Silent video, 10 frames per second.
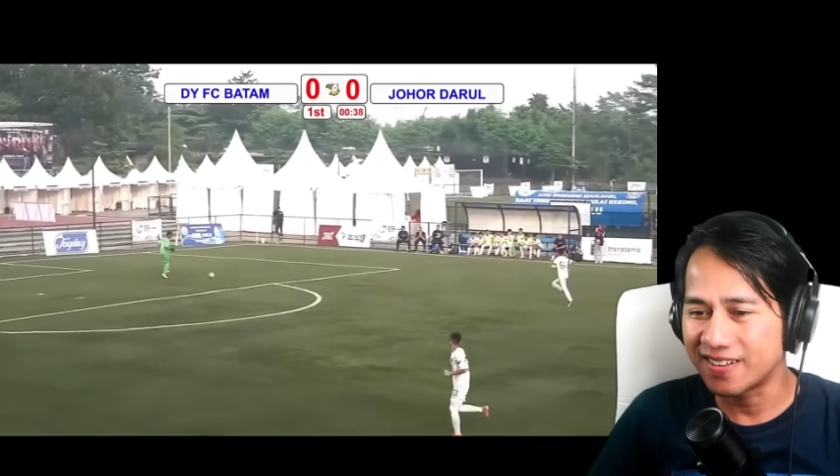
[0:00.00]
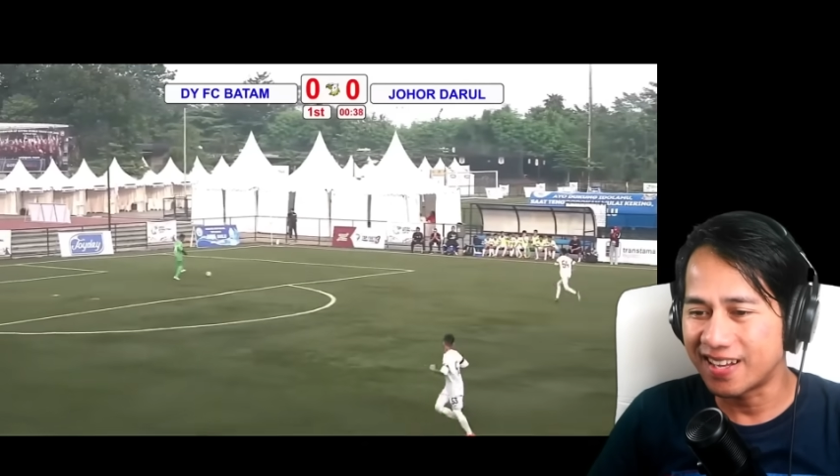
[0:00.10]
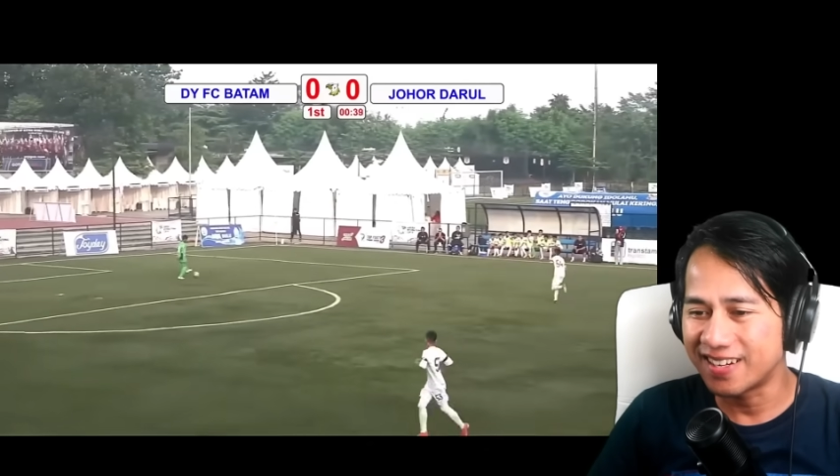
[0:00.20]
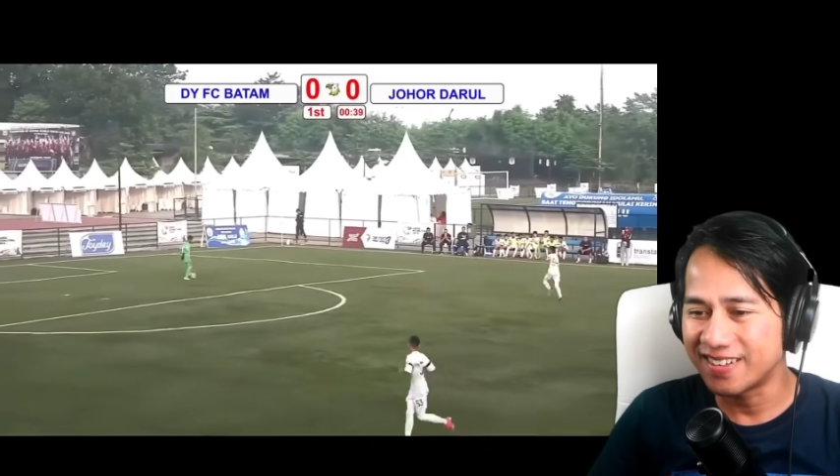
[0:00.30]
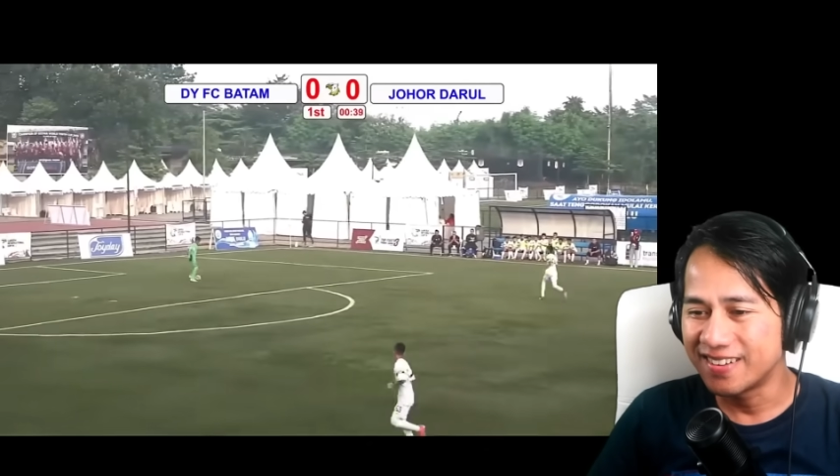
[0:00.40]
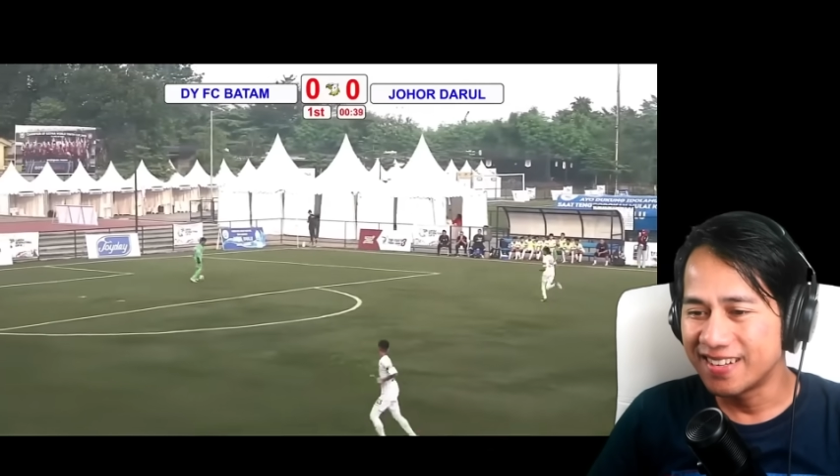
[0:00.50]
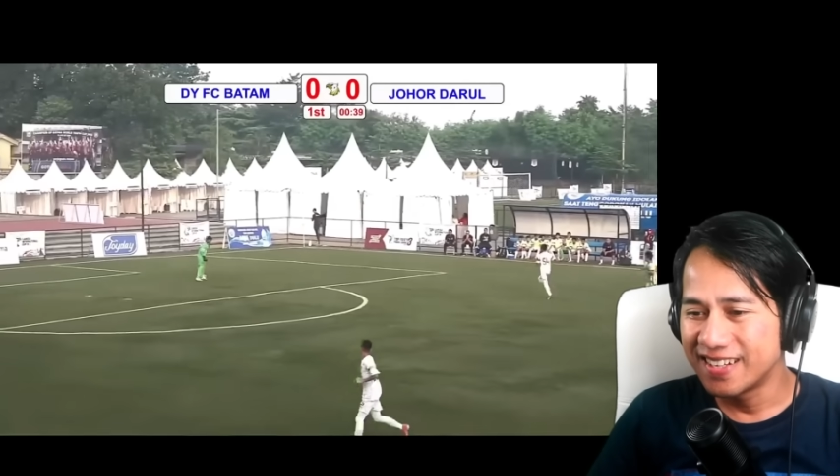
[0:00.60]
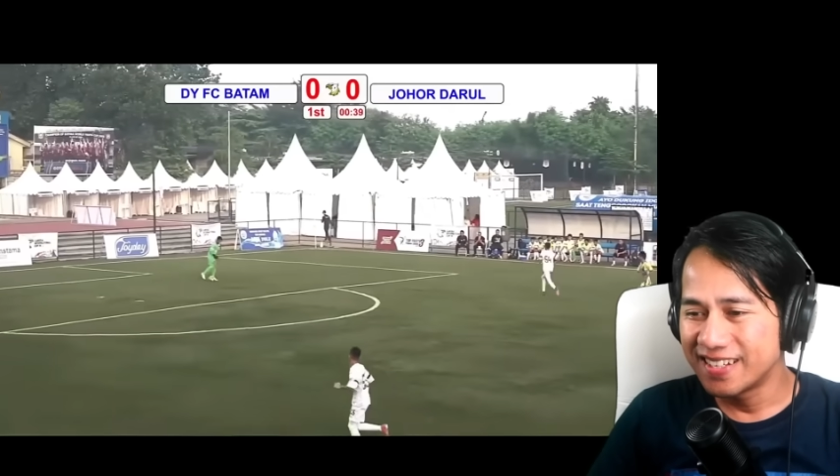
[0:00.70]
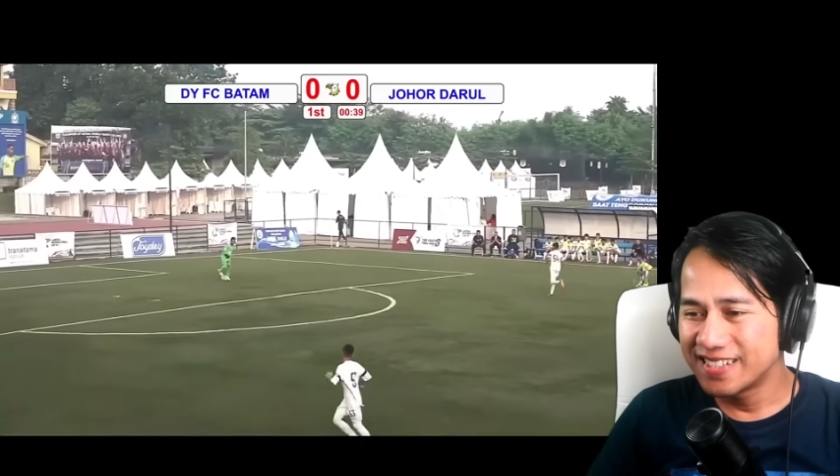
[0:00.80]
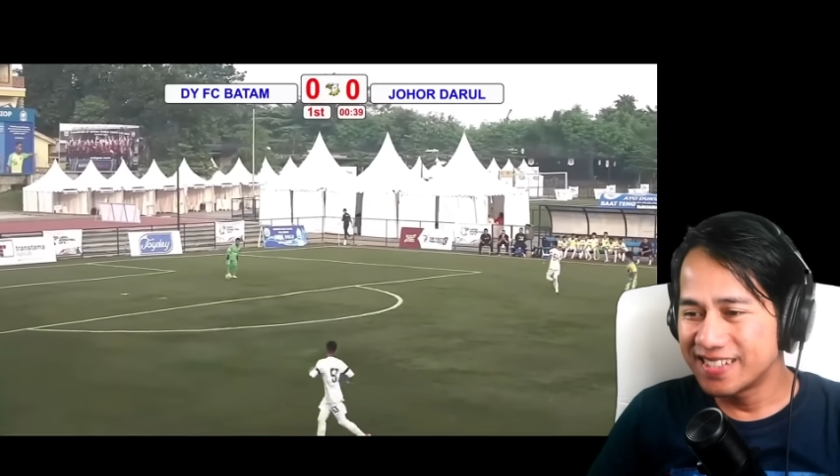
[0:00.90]
kan
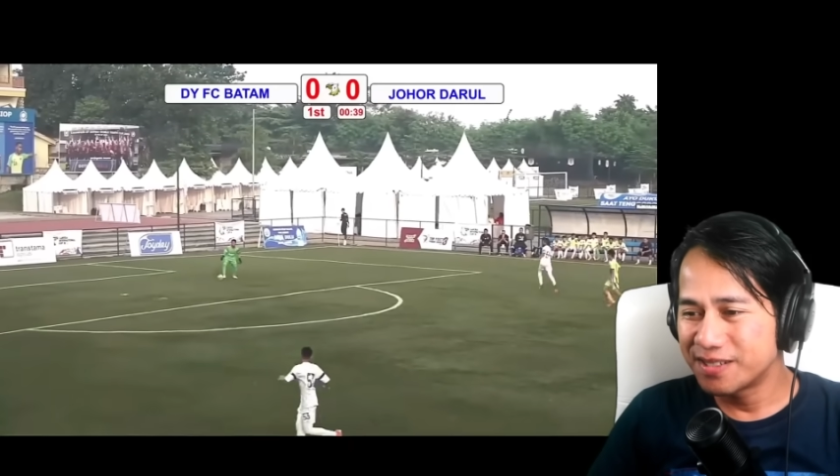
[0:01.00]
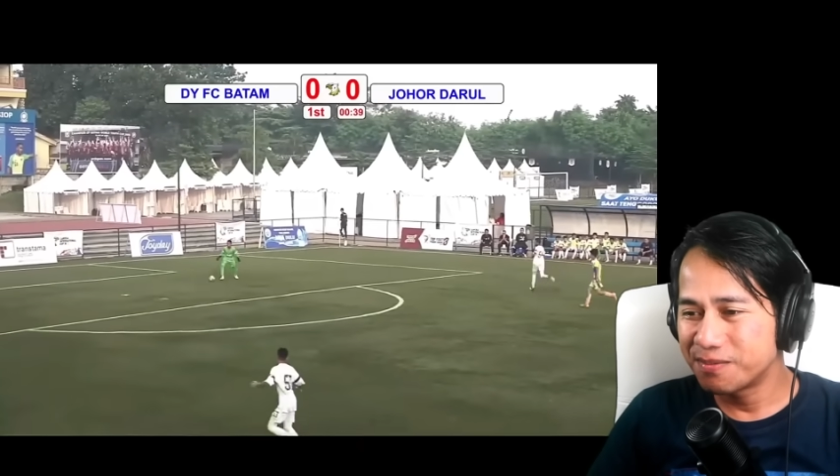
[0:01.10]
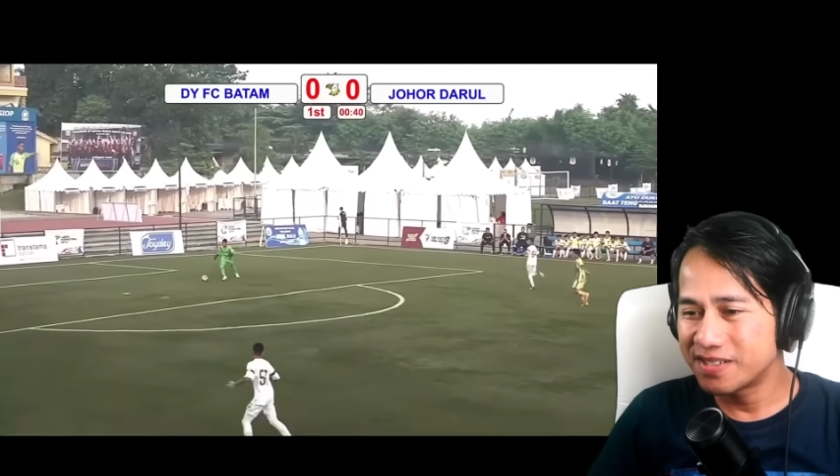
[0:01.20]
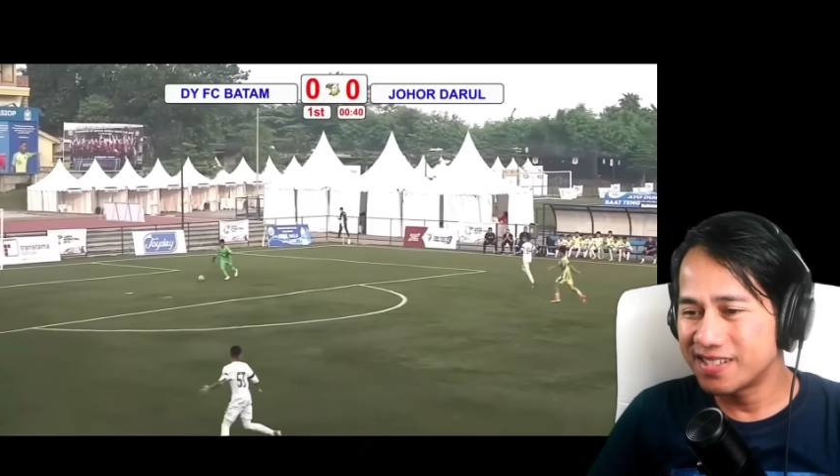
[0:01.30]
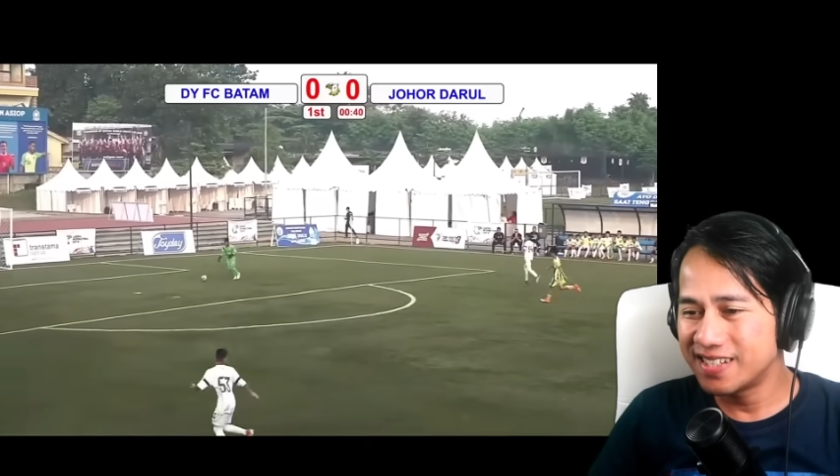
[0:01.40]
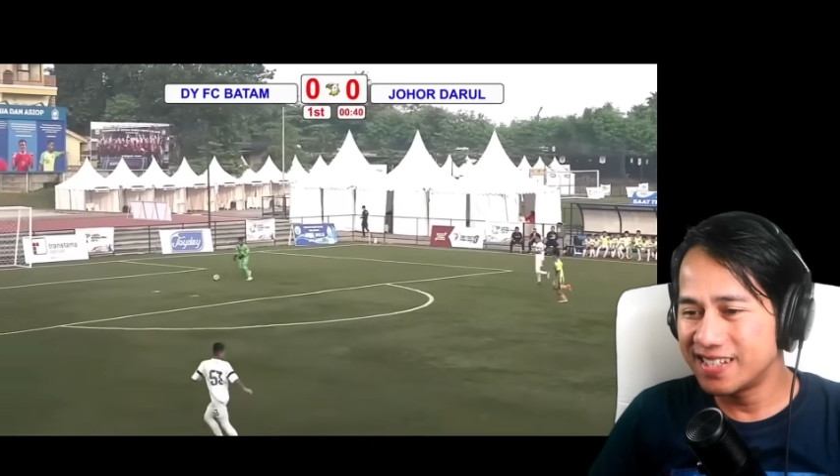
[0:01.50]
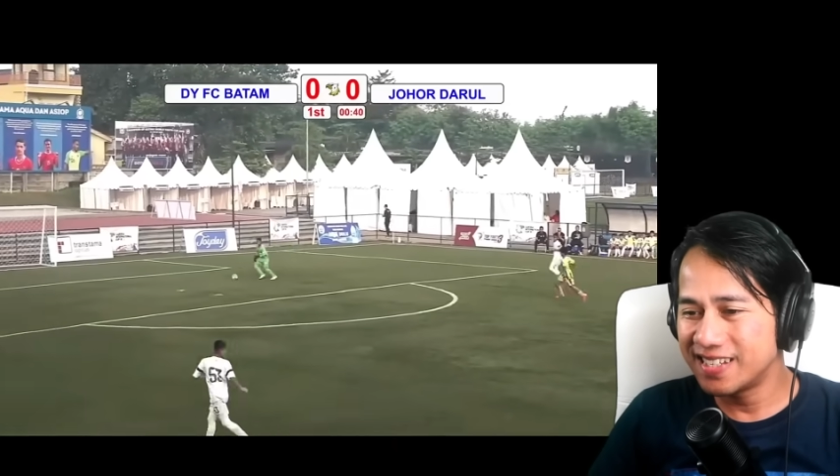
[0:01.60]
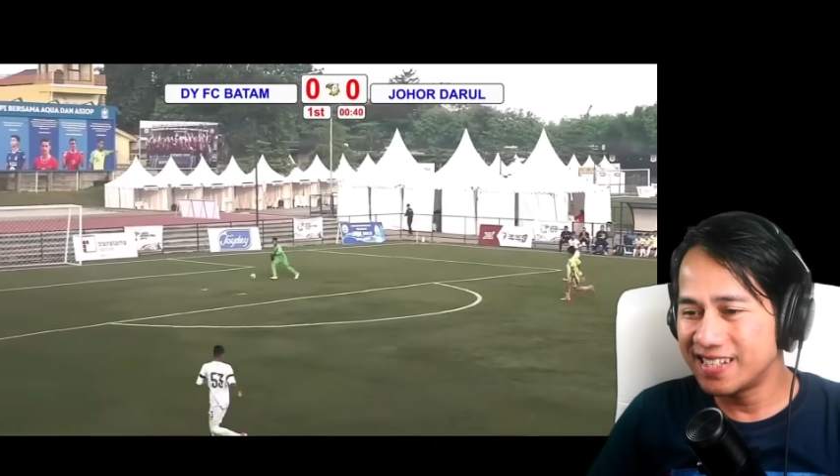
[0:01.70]
seperti